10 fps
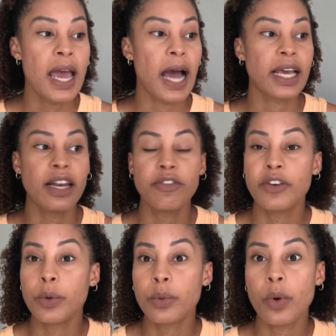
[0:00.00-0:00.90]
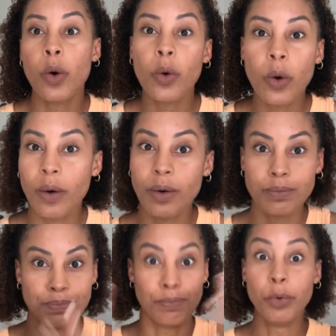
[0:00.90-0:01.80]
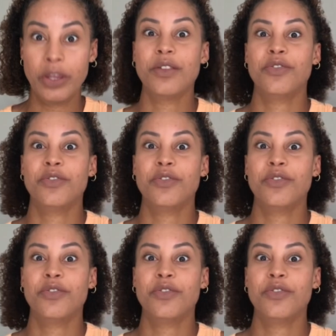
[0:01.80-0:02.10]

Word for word: Aquele frio muito